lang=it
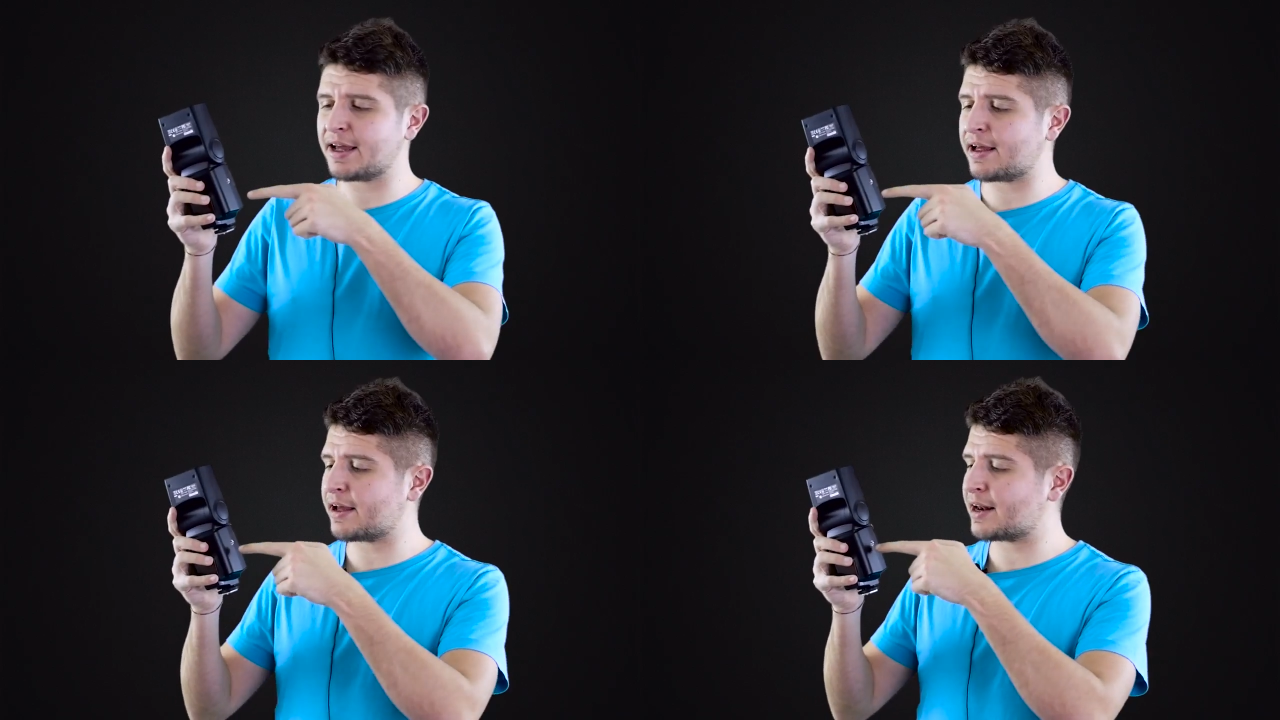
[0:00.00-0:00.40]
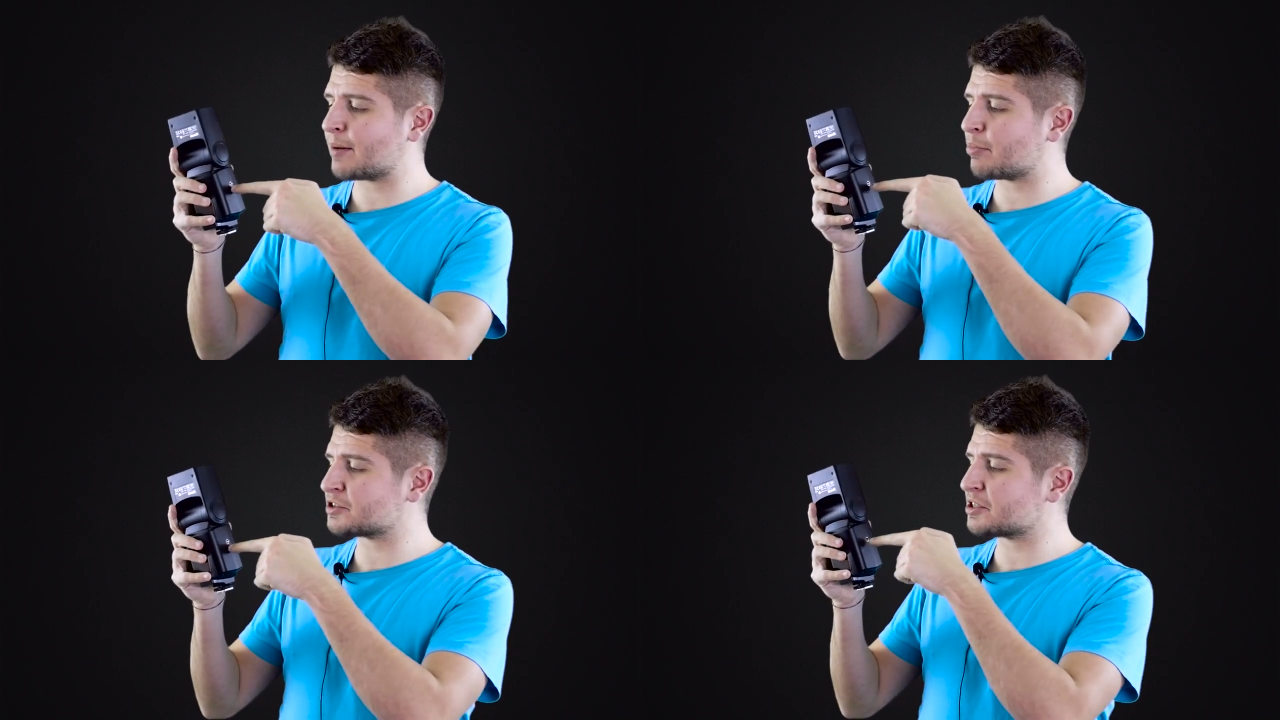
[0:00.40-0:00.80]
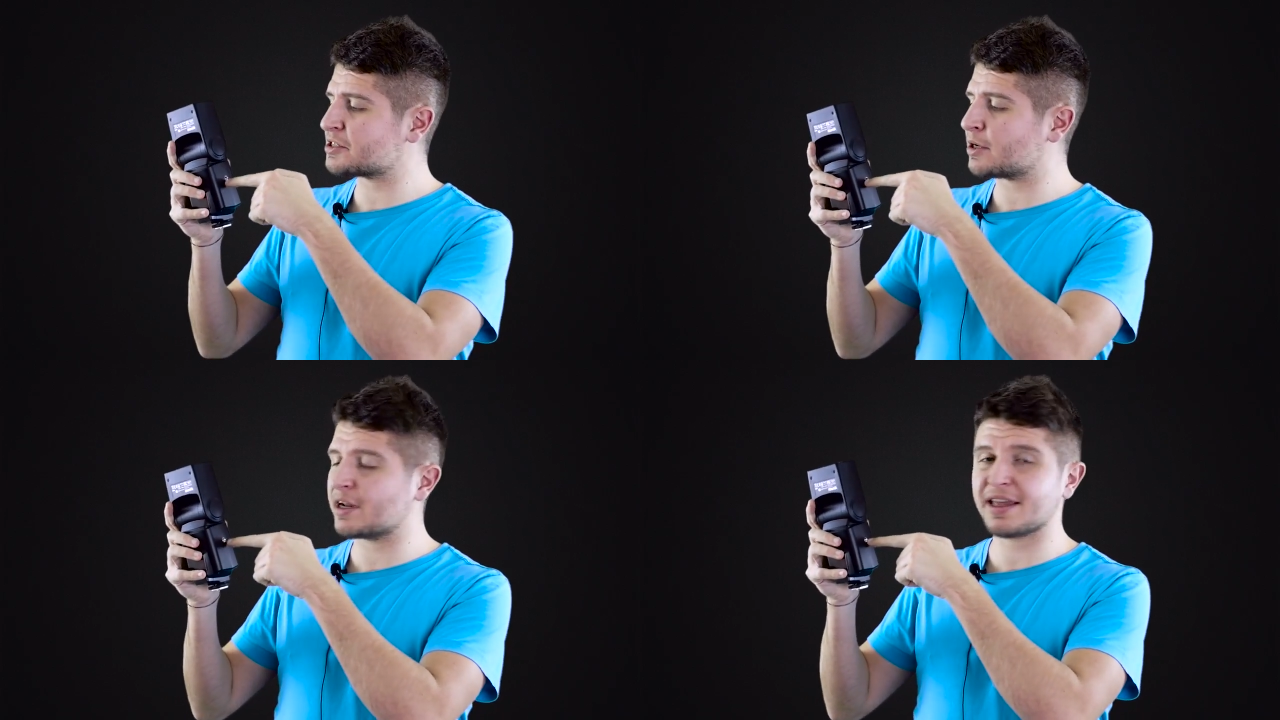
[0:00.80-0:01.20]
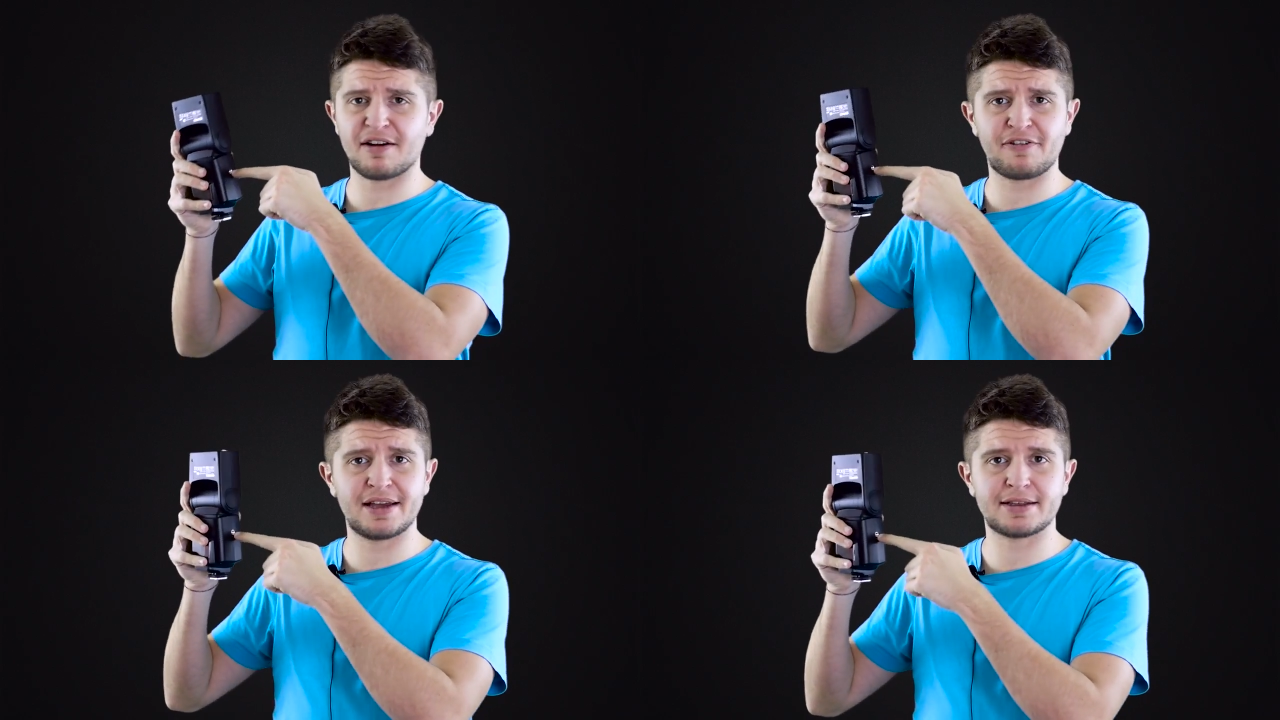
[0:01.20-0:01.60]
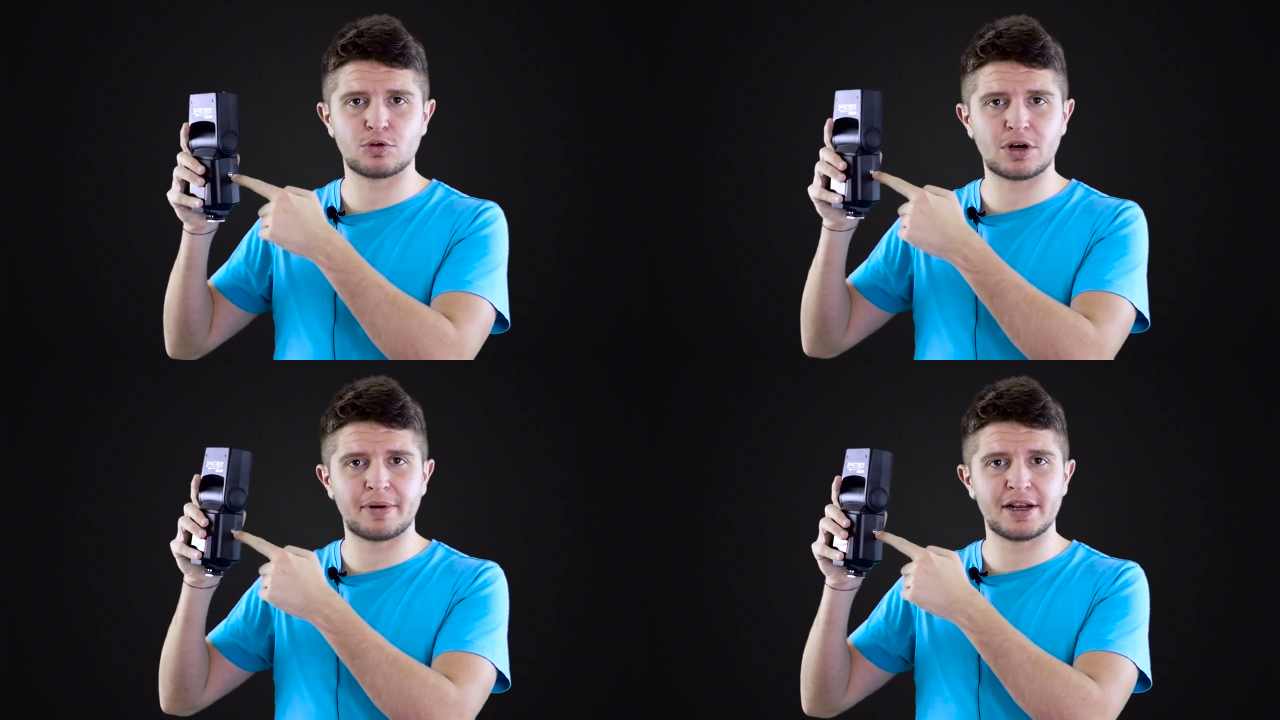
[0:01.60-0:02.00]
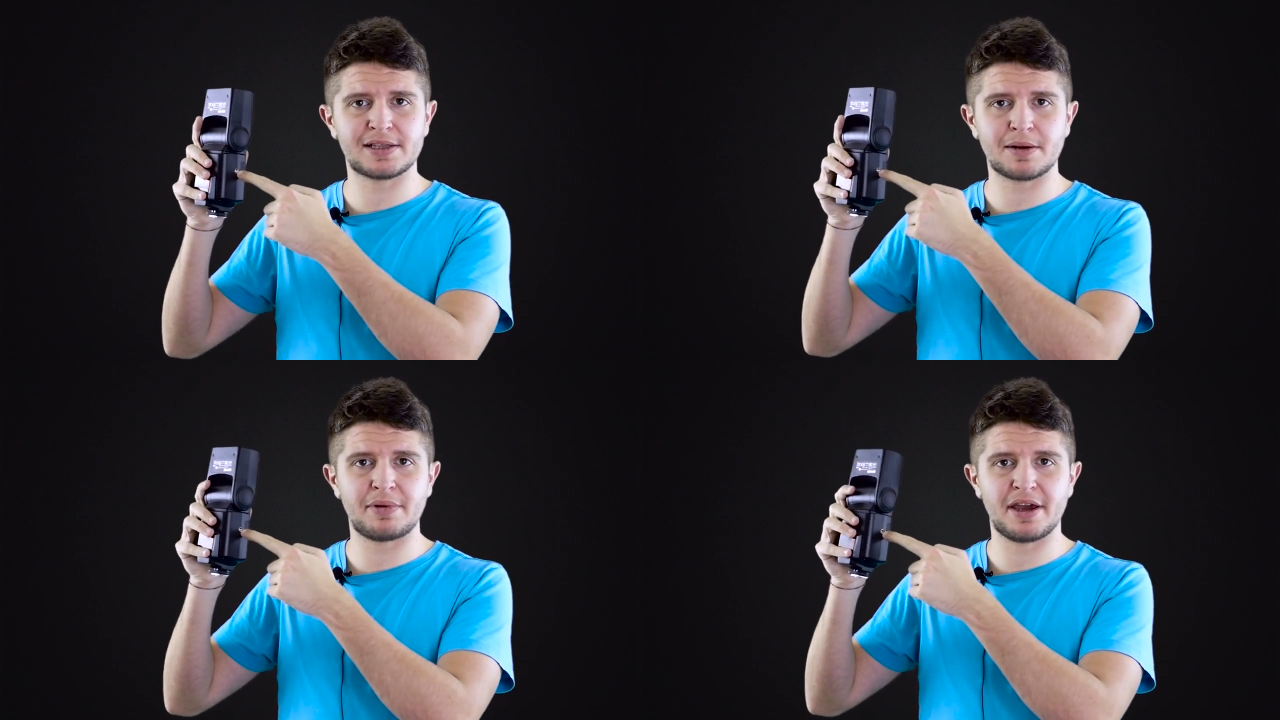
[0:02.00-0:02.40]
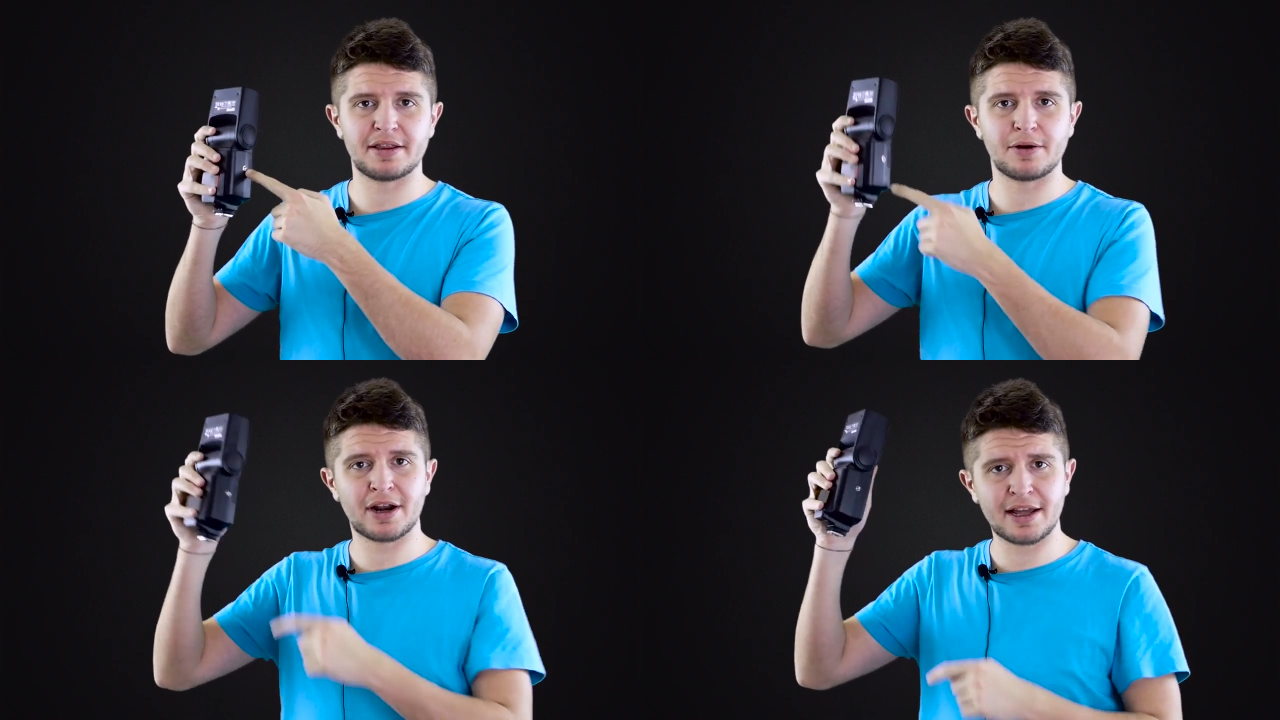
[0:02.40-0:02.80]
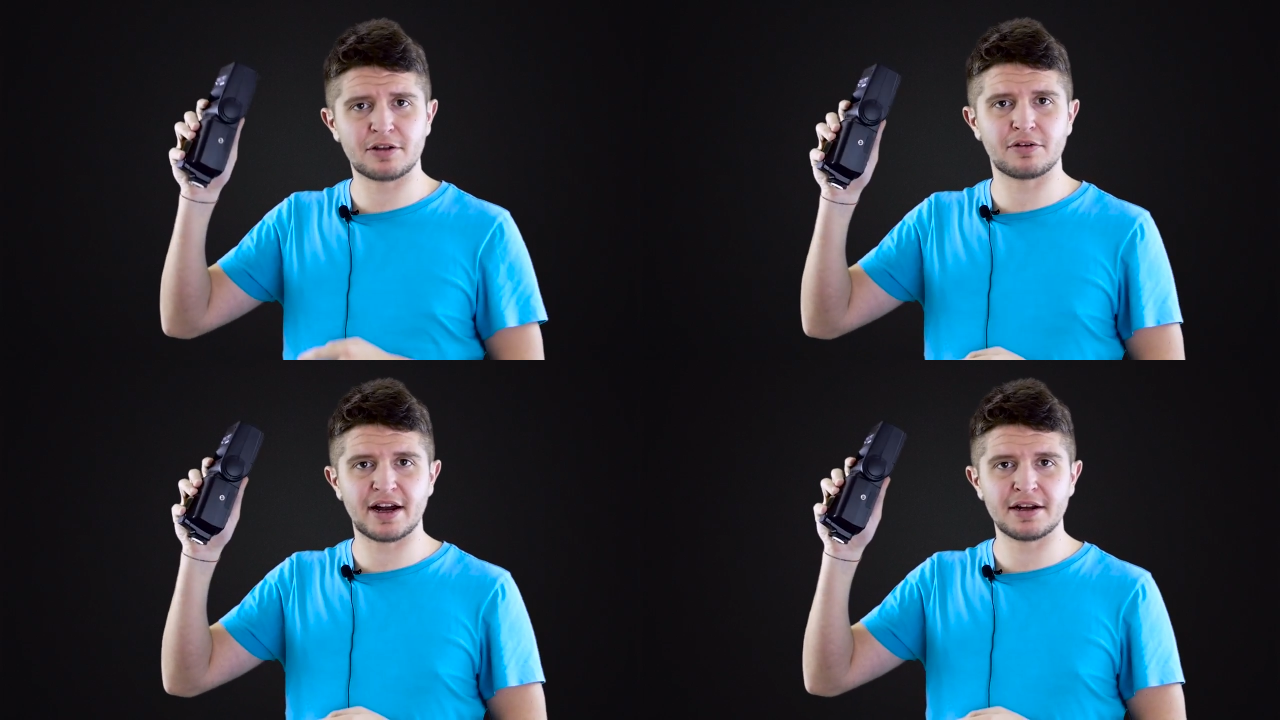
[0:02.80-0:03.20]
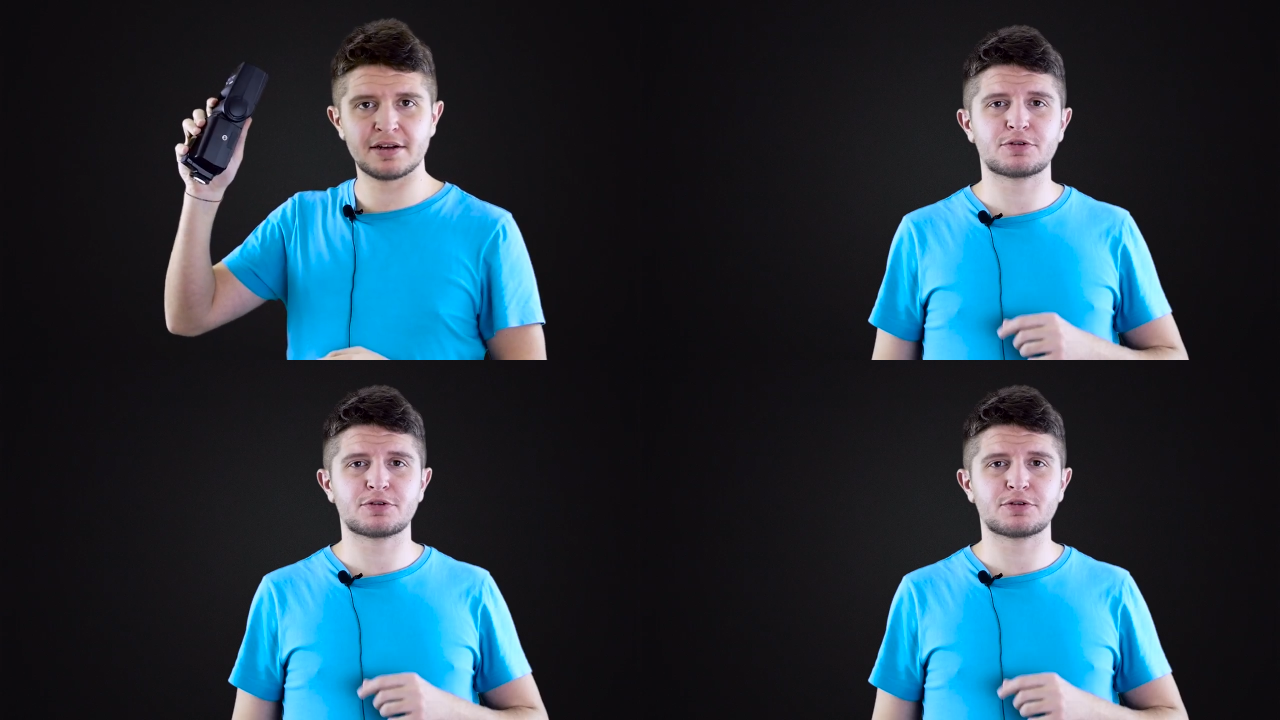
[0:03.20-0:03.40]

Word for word: è la posizione della filettatura per il treppiede, guardate dov'è.